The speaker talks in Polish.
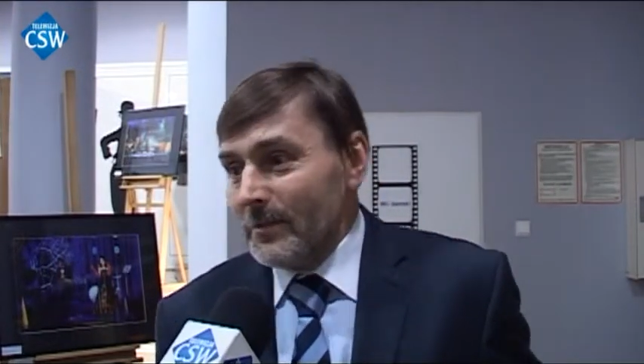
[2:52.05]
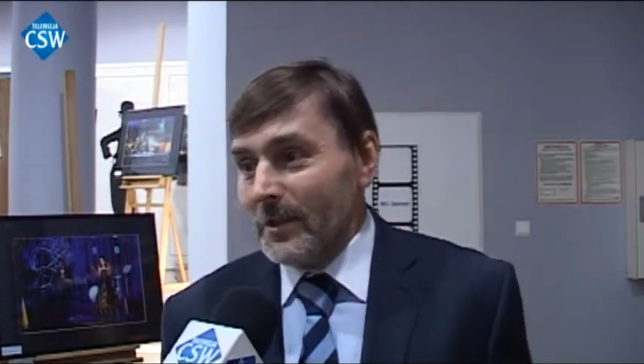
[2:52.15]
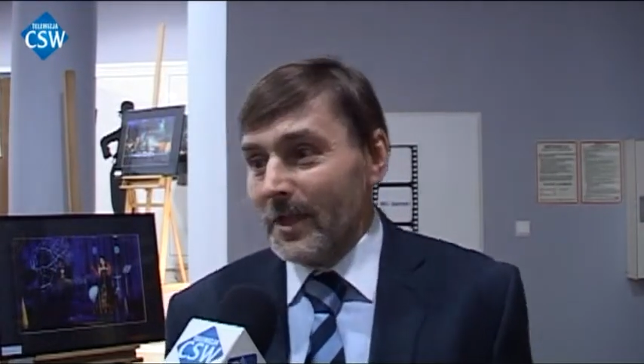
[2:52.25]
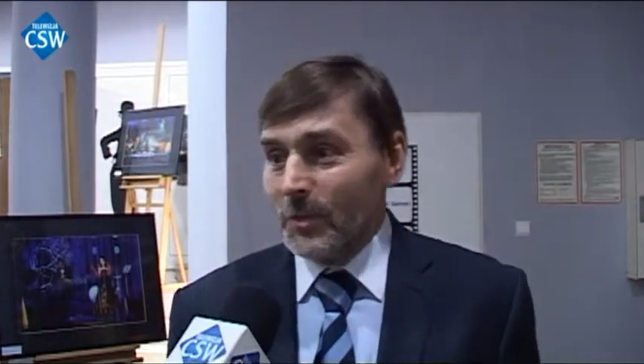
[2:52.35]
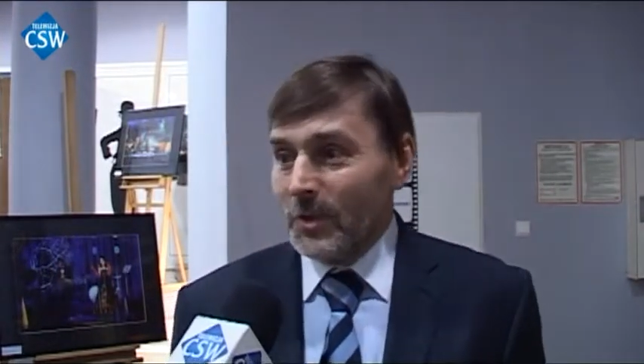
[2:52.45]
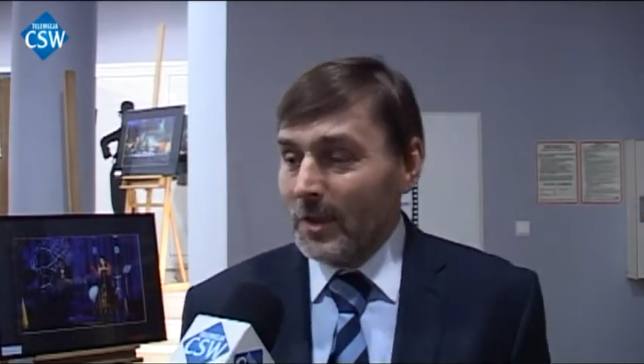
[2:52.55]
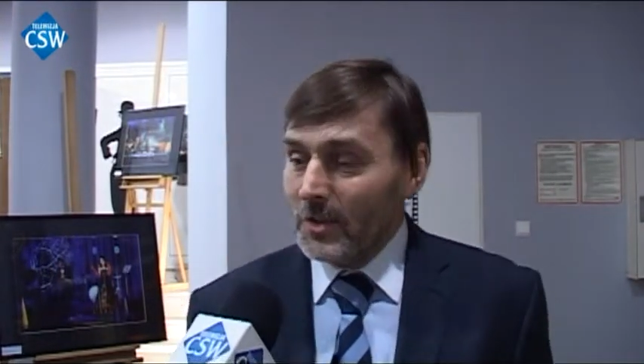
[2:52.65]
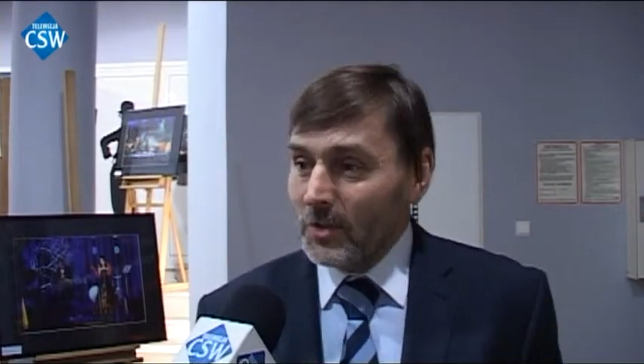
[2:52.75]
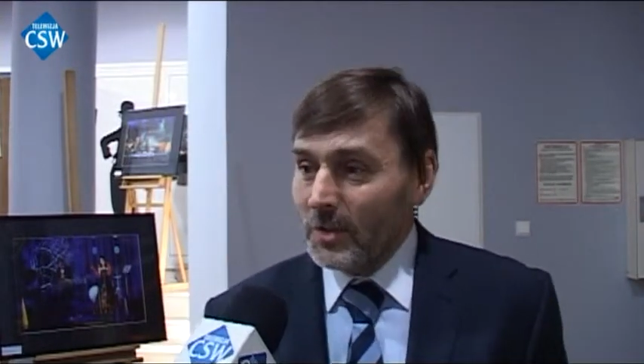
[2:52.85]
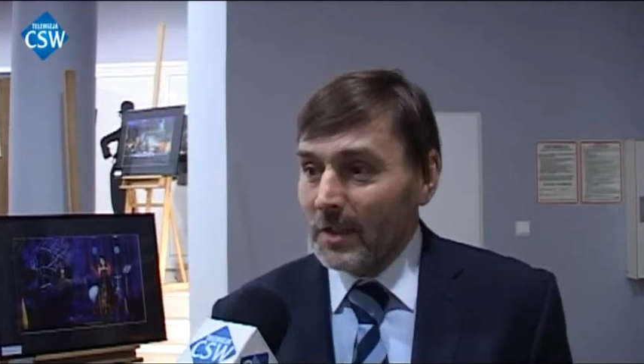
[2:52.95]
No jak tu się nie
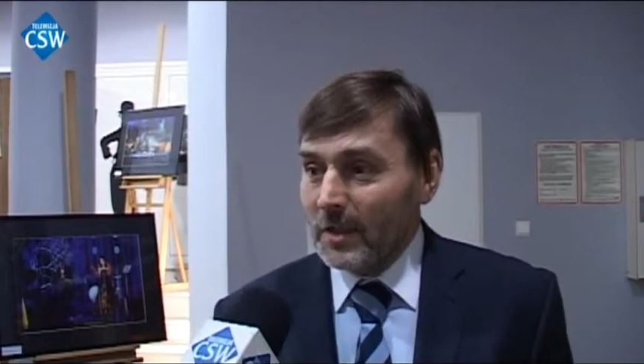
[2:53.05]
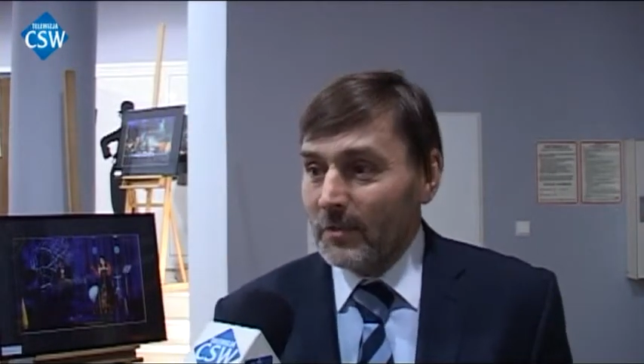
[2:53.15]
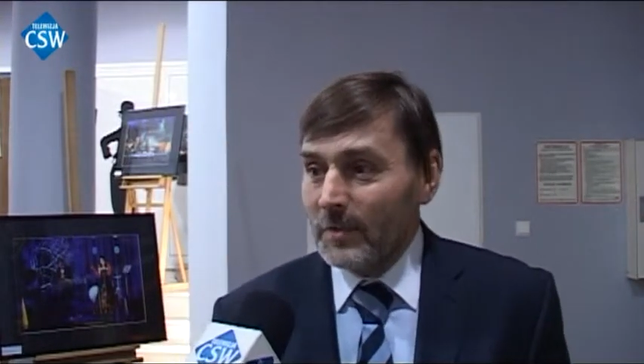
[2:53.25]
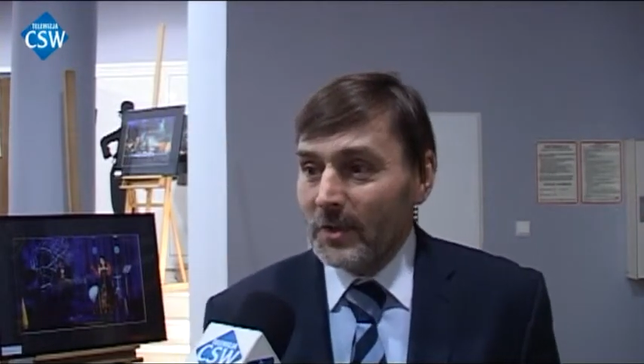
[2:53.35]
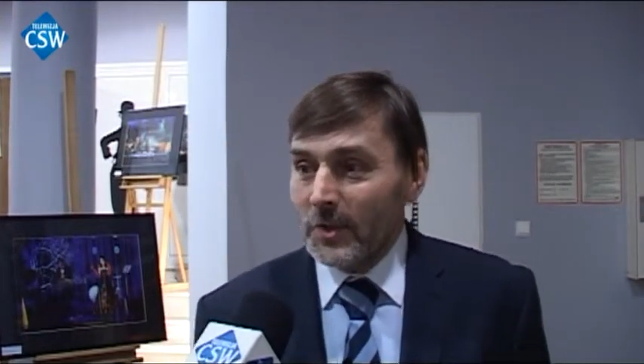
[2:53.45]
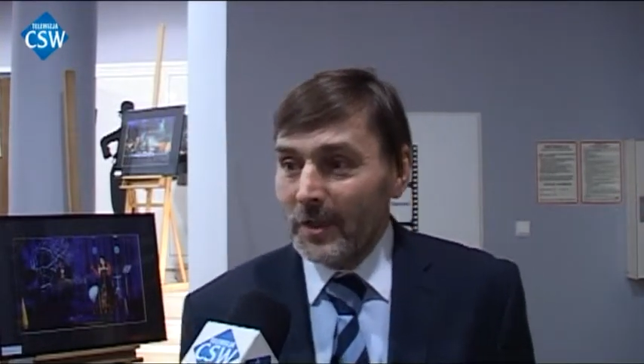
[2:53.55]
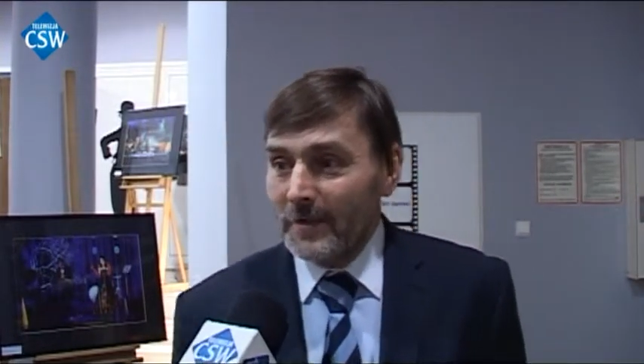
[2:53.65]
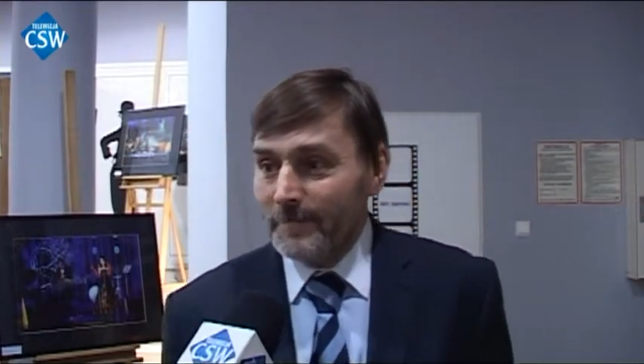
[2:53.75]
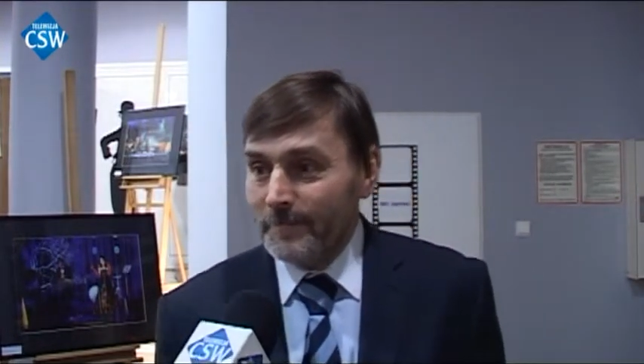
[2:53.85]
cieszy z takiego wydarzenia?